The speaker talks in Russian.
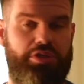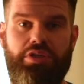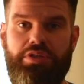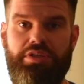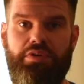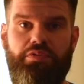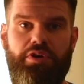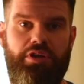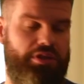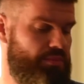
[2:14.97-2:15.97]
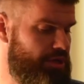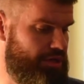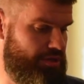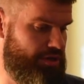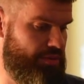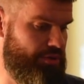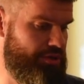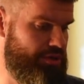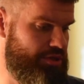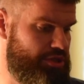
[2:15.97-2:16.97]
Через Safari на Mac не
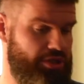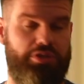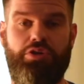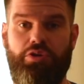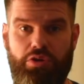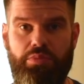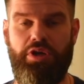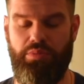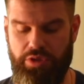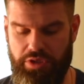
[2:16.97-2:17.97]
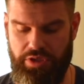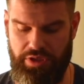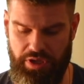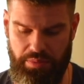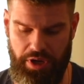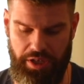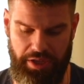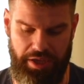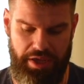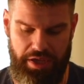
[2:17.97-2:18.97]
работает, через Chrome работает нормально.